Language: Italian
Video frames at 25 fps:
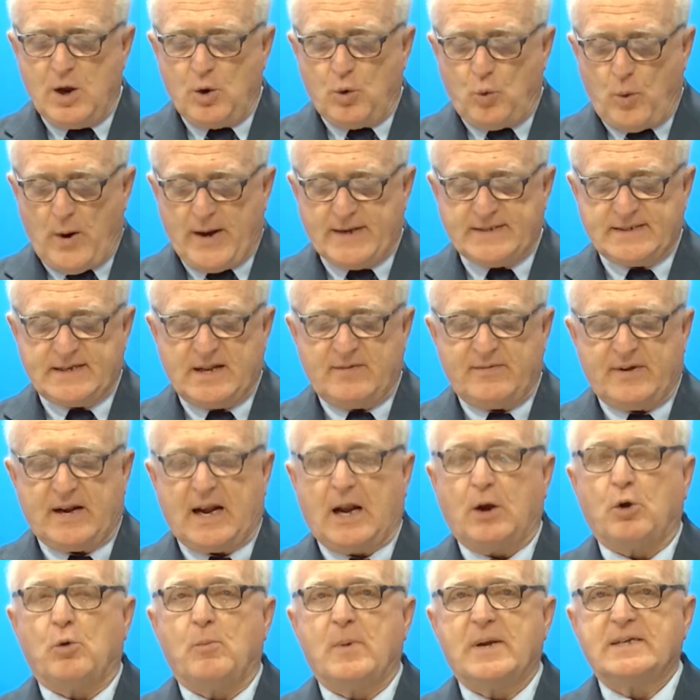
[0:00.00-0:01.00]
queste
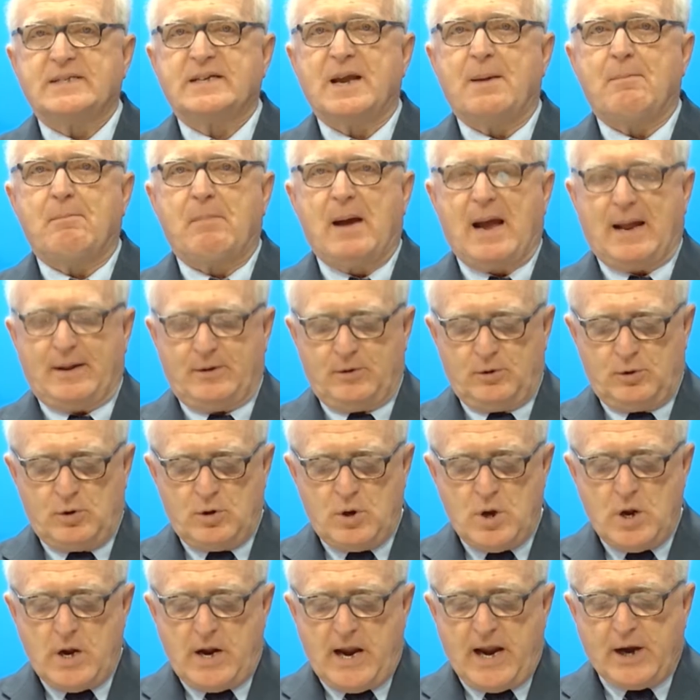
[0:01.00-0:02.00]
verranno messe a
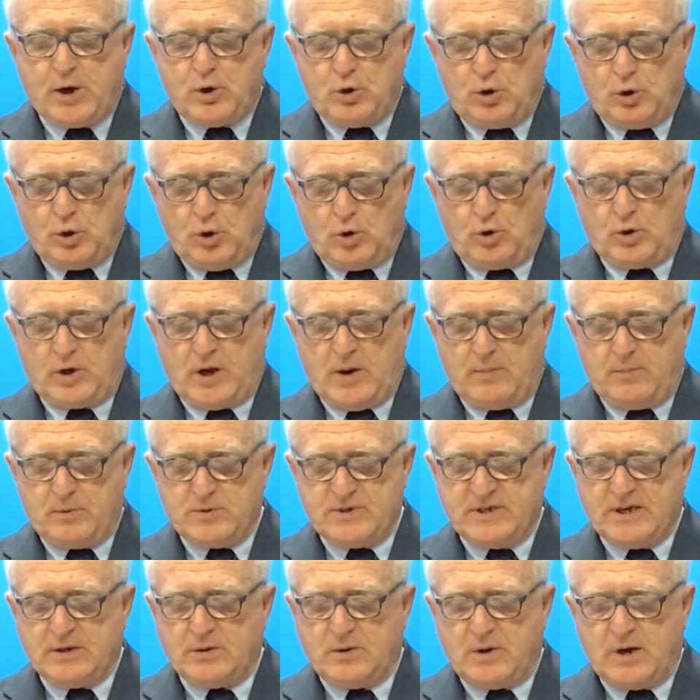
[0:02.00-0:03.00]
bando e coloro che
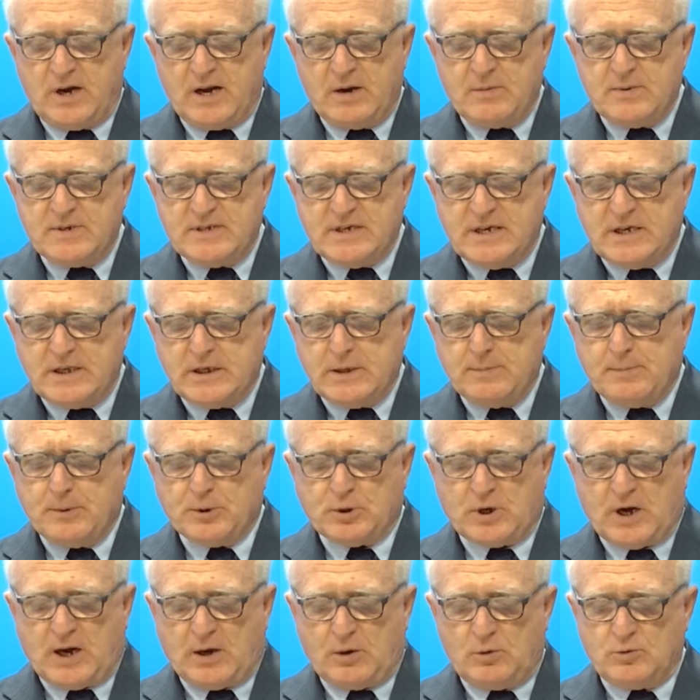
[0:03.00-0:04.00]
possiedono i requisiti
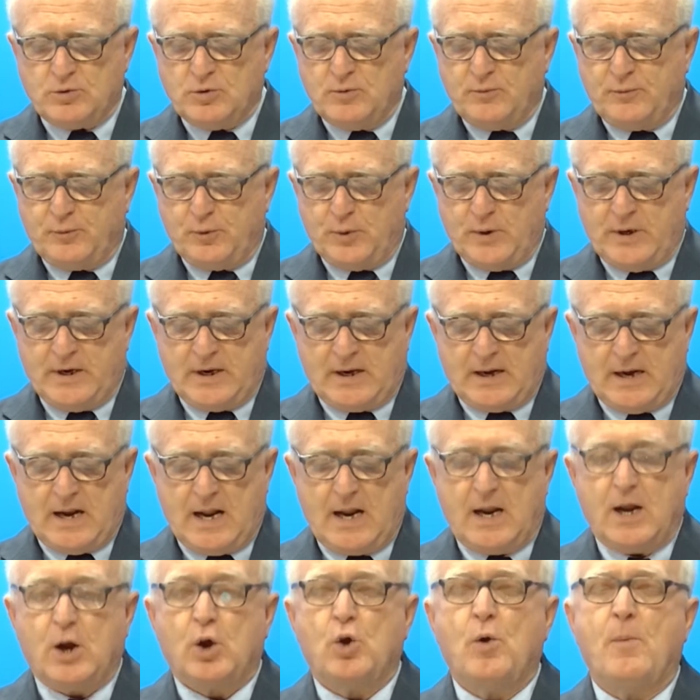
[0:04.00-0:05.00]
potranno
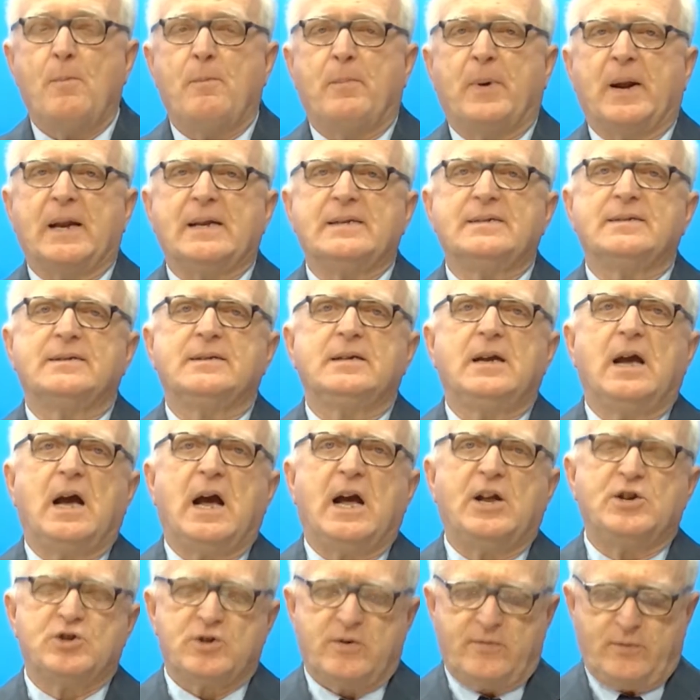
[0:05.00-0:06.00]
usufruirne con prezzi
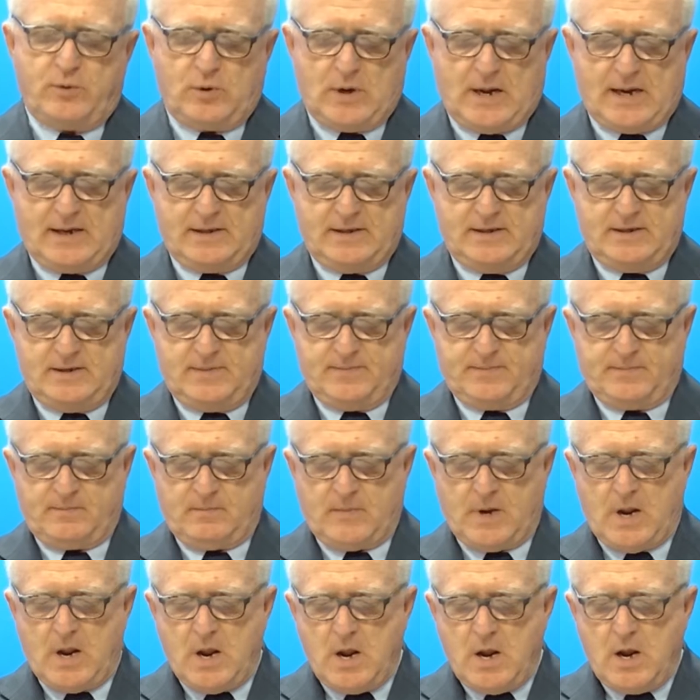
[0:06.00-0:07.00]
agevolati.
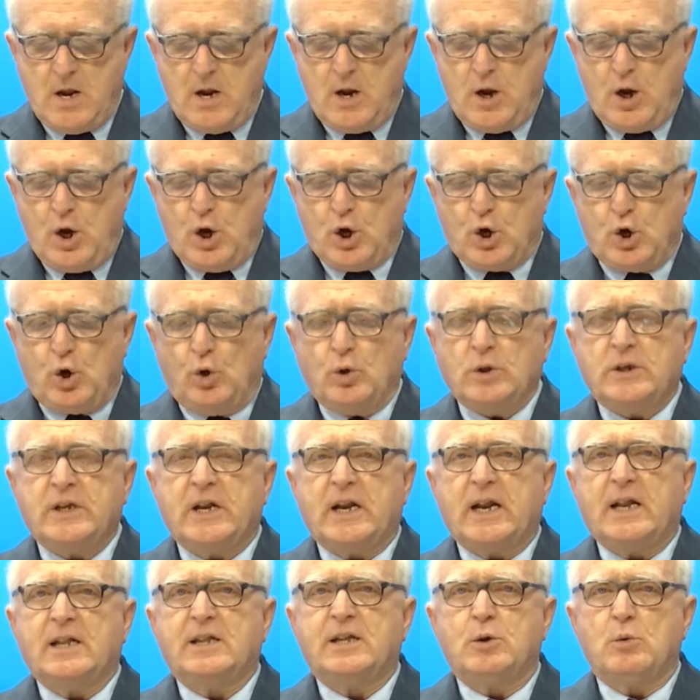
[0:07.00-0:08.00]

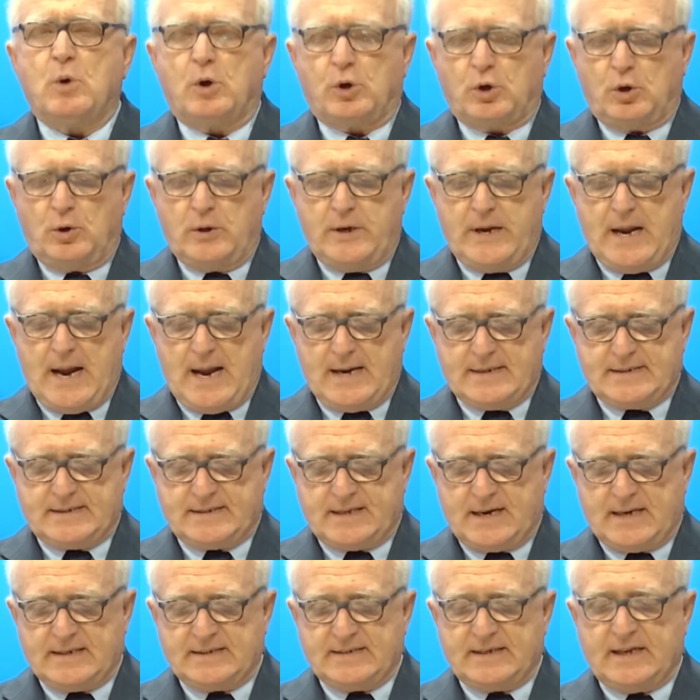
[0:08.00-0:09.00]
Condiretti in oro gli
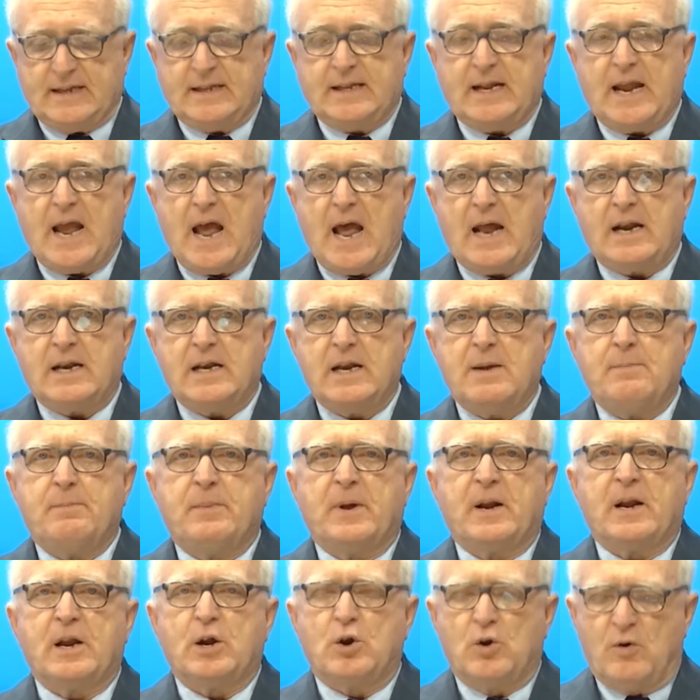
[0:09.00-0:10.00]
Astra, sette anni
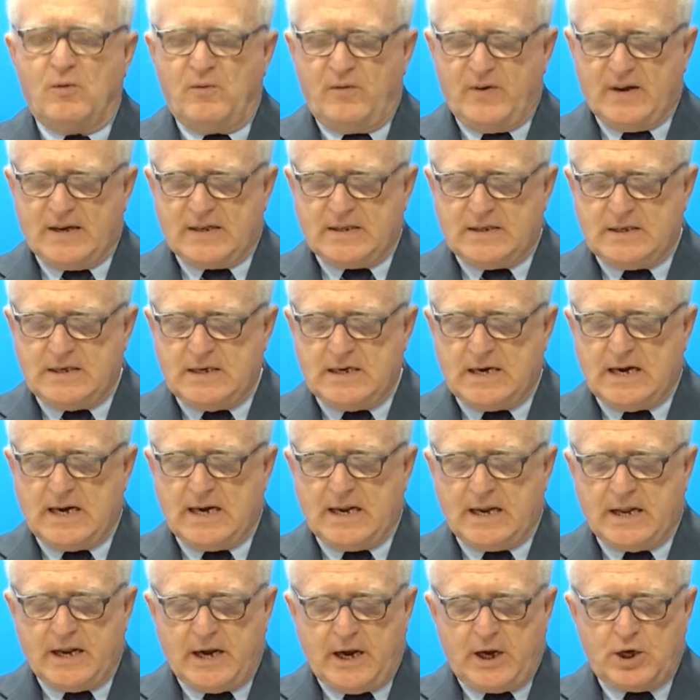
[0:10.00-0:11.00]
per
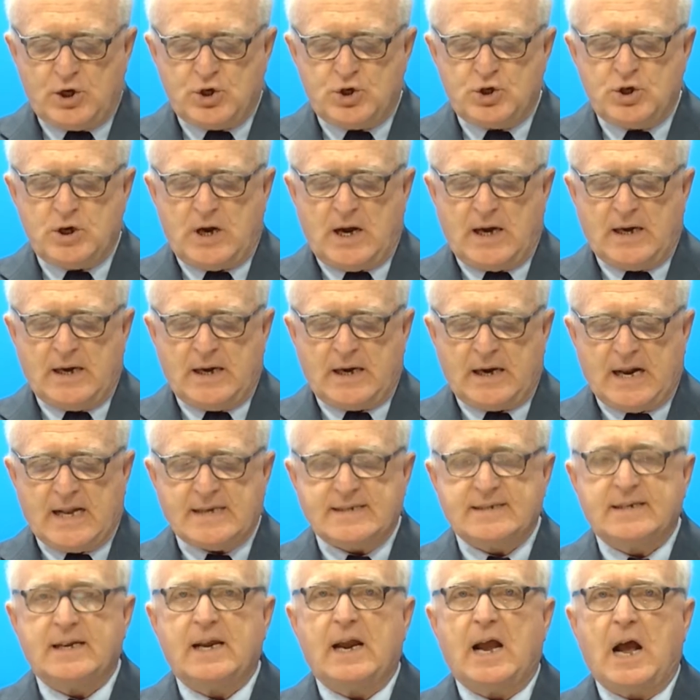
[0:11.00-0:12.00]
riconvertire le greggi alle
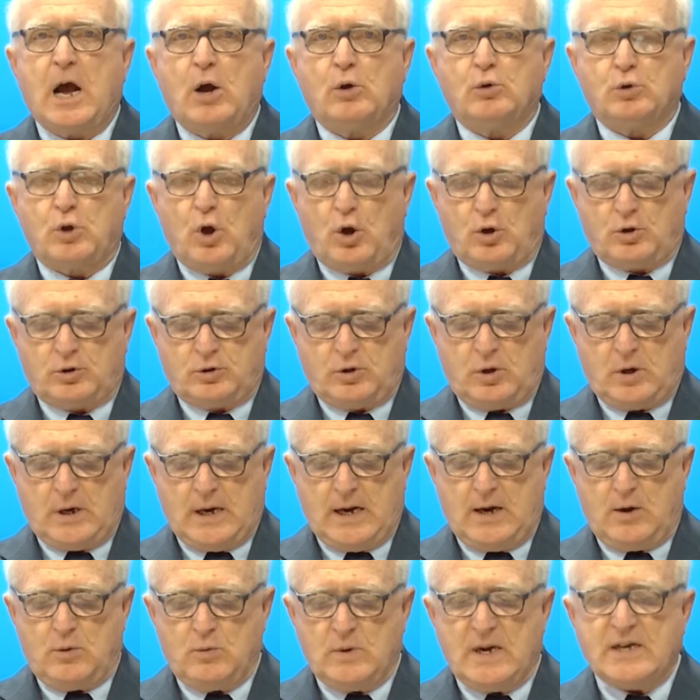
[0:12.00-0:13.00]
razze
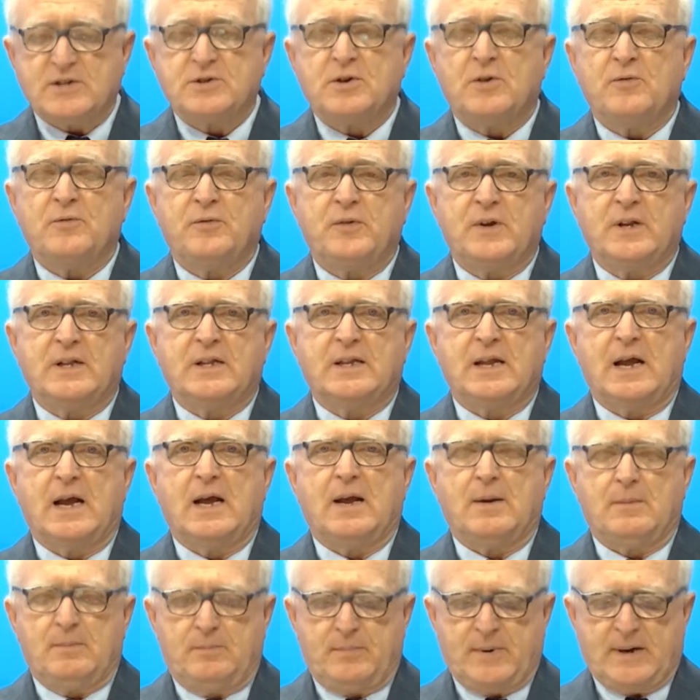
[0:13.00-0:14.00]
autoctone, una
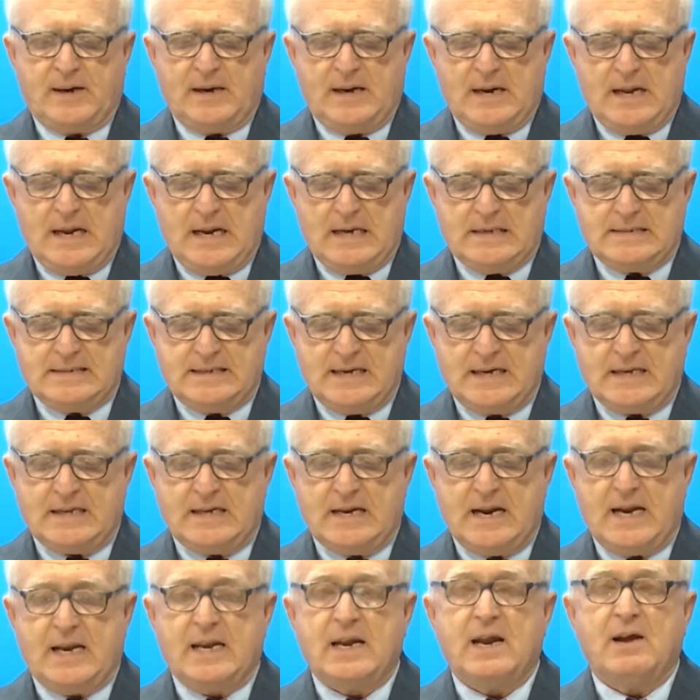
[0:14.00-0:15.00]
sconfitta per la
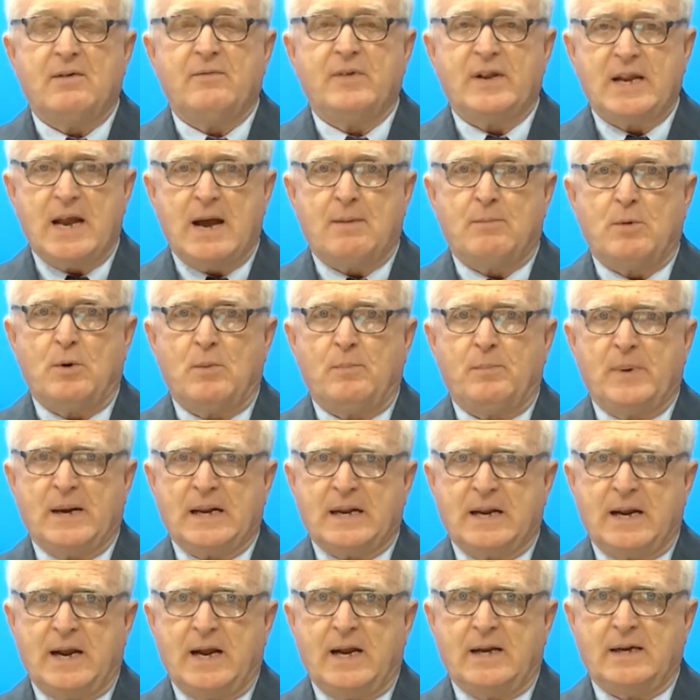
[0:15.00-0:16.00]
Sardegna. Vediamo
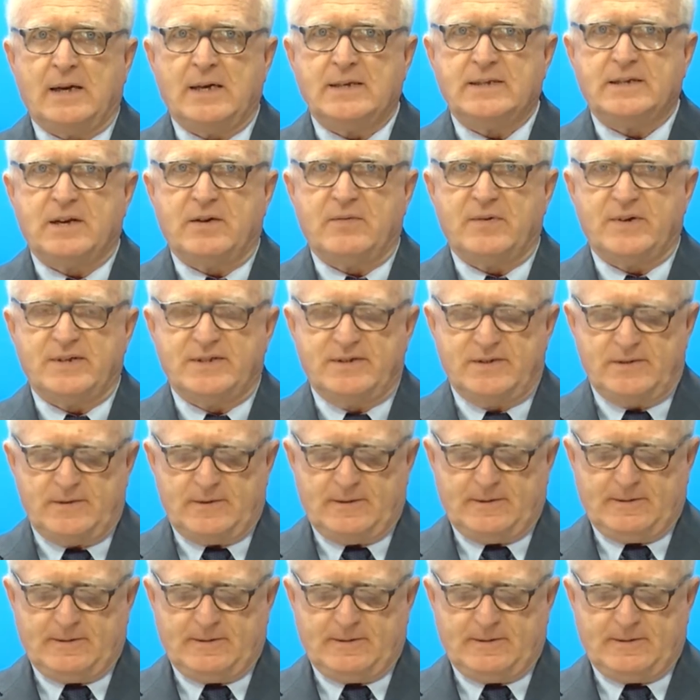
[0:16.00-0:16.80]
perché nel servizio.